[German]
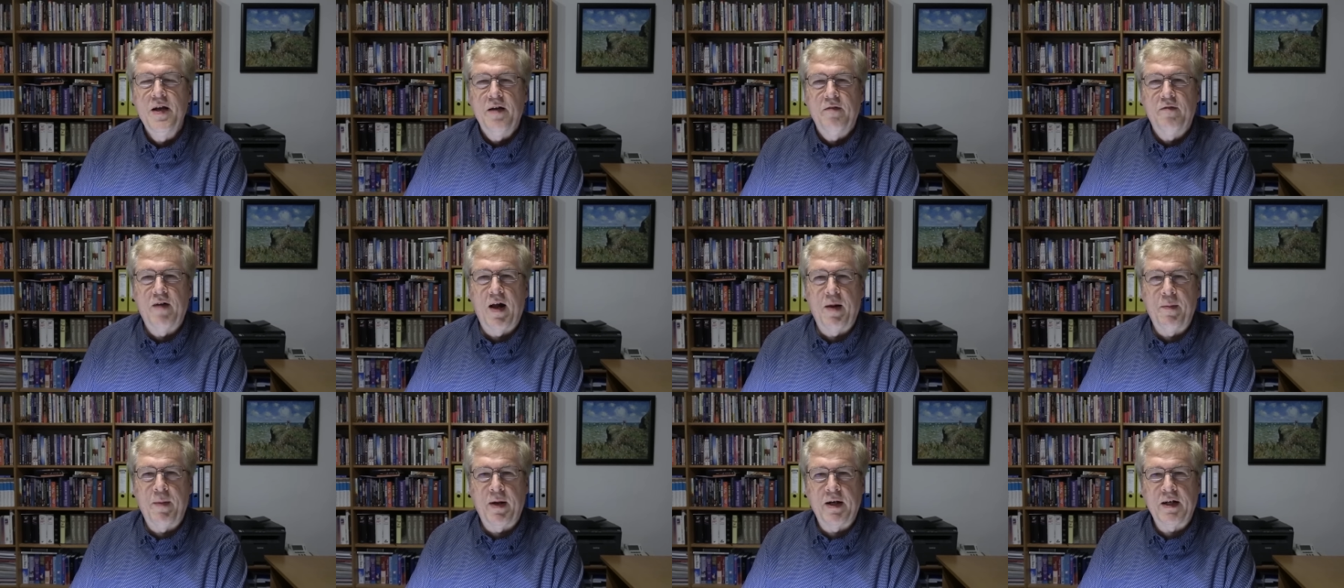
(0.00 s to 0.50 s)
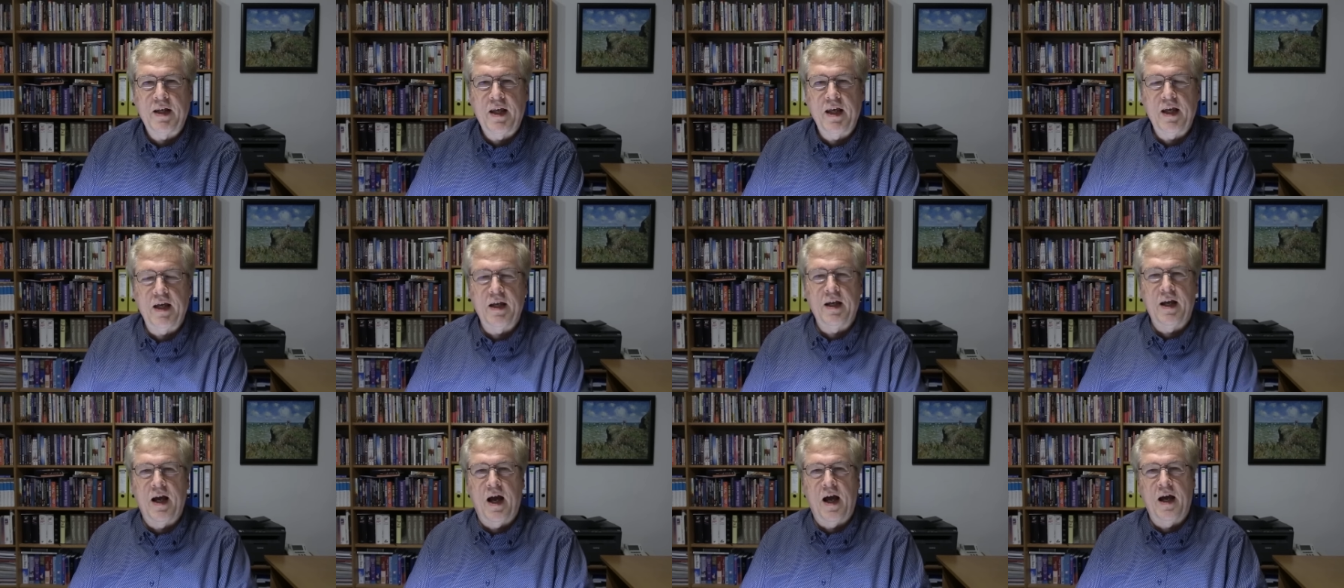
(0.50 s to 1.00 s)
weil man
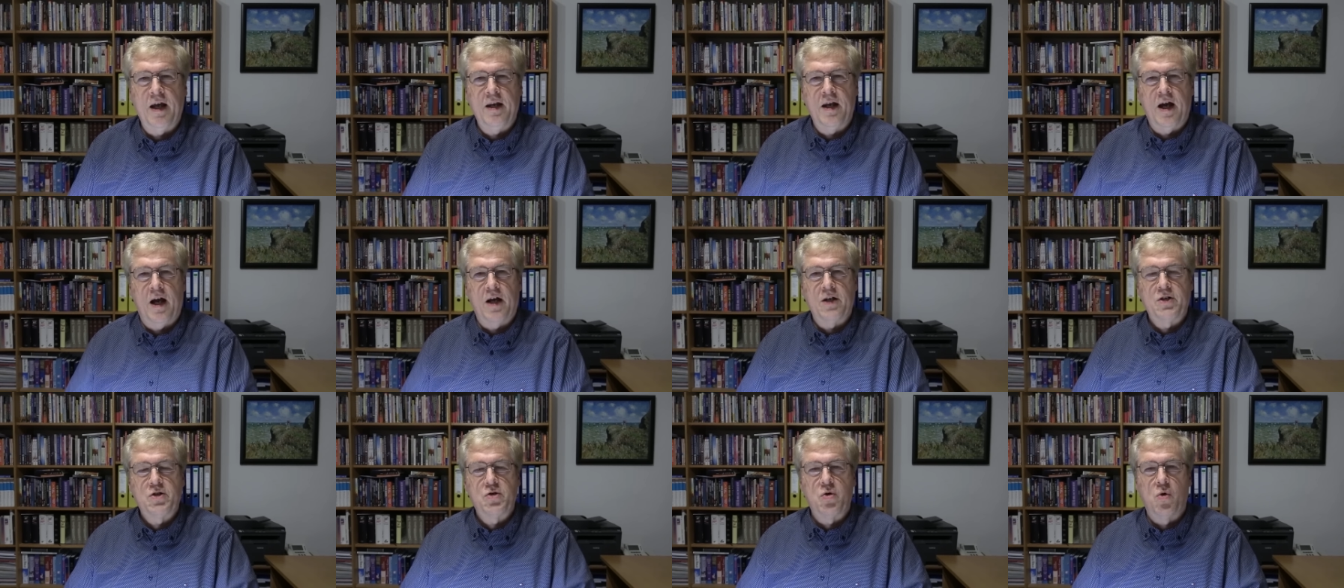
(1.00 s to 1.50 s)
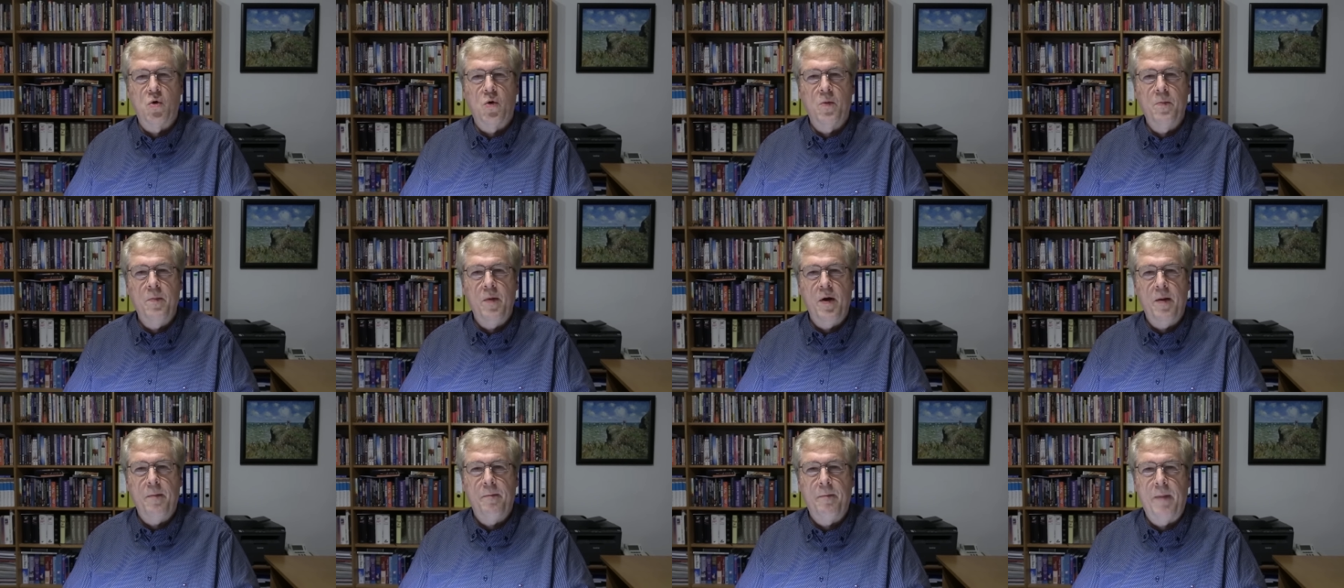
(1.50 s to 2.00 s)
gegen eine
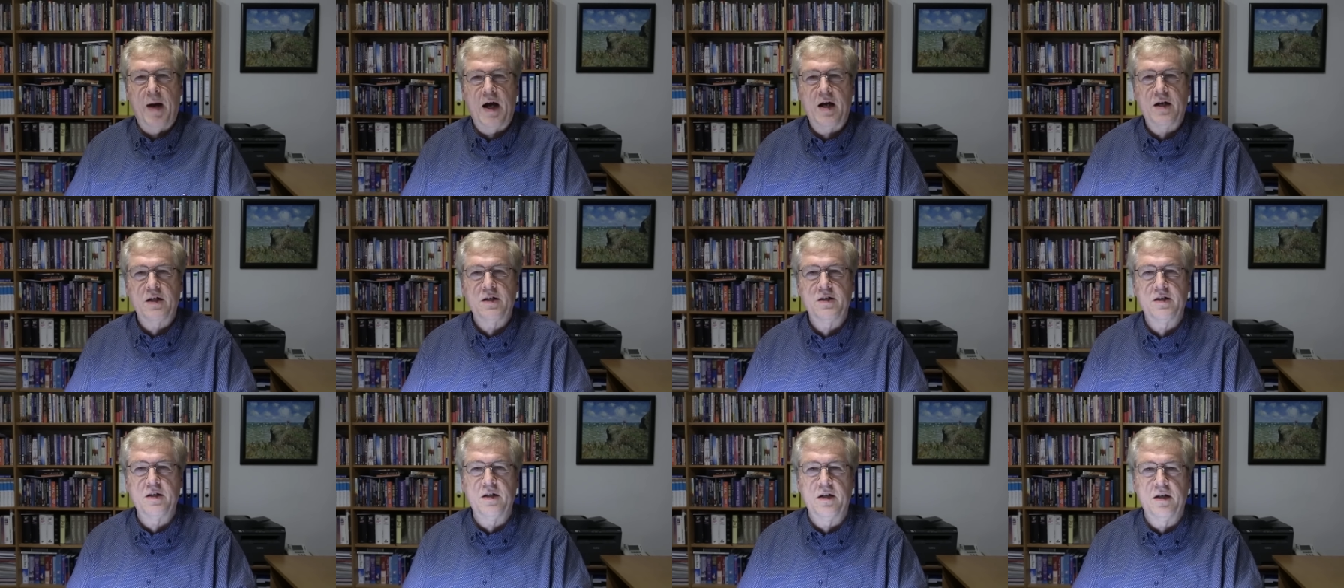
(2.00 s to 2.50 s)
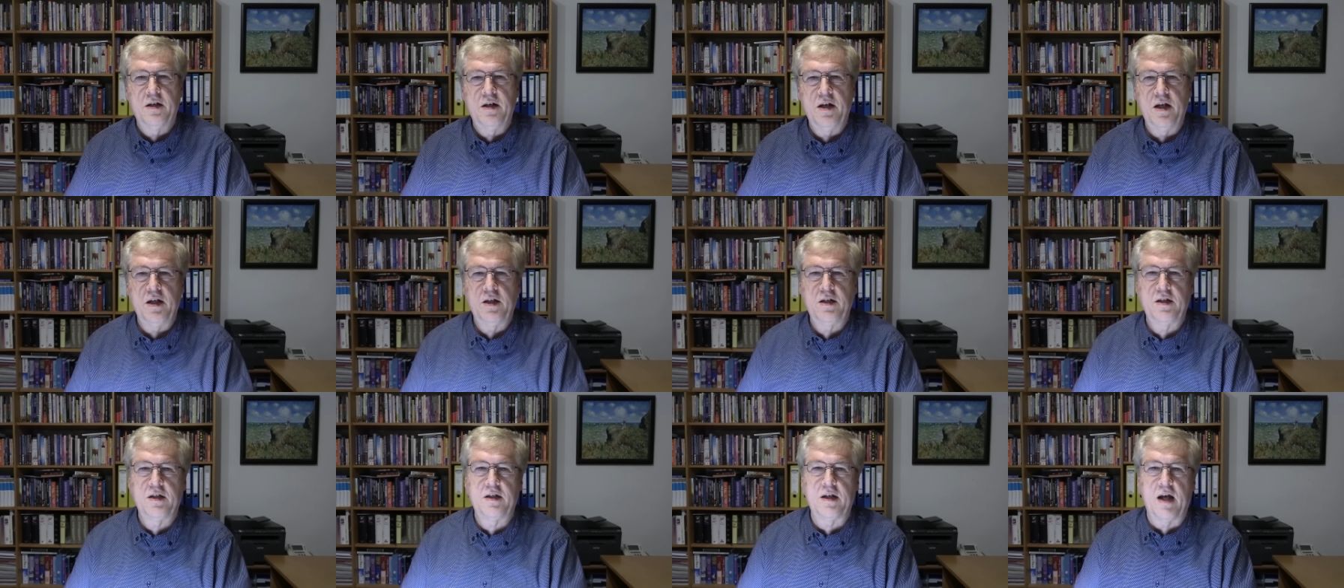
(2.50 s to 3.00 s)
Atommacht
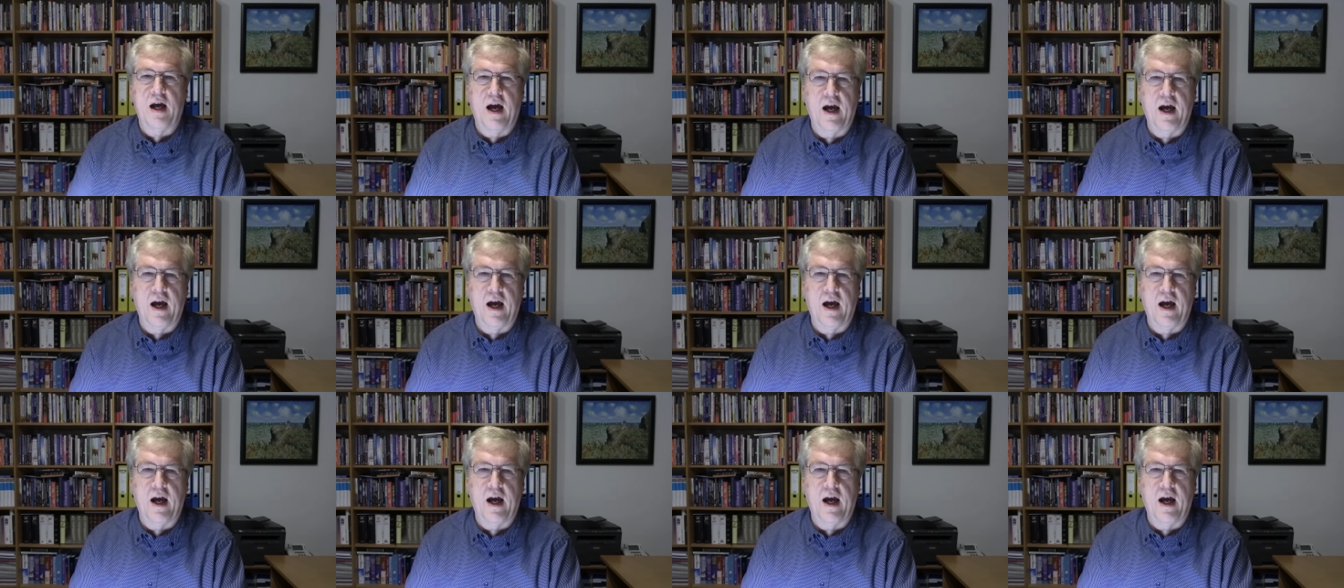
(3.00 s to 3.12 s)
nicht